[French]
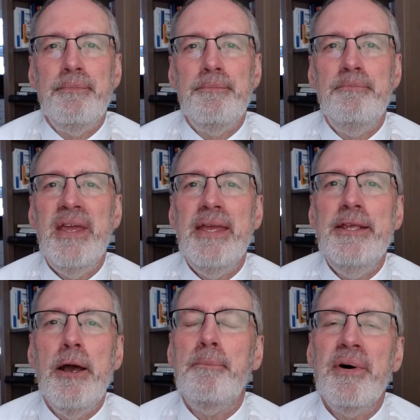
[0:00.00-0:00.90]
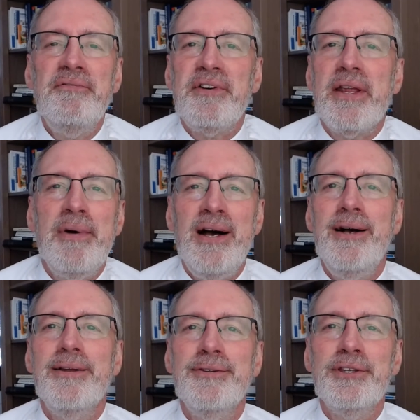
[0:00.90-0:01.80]
Mais il n'y a pas vraiment
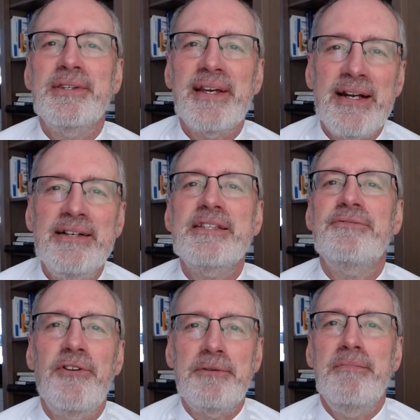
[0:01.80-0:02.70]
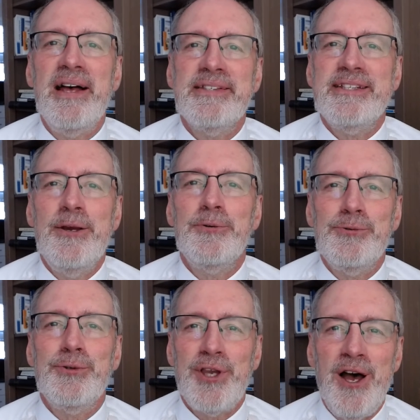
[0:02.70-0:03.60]
de transformation
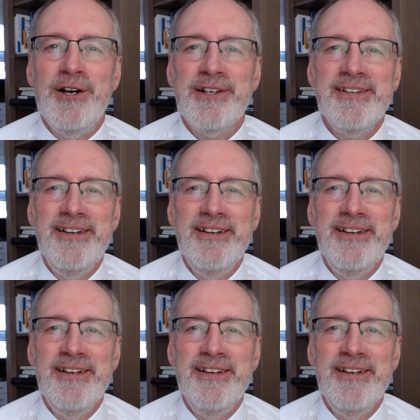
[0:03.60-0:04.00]
du cœur.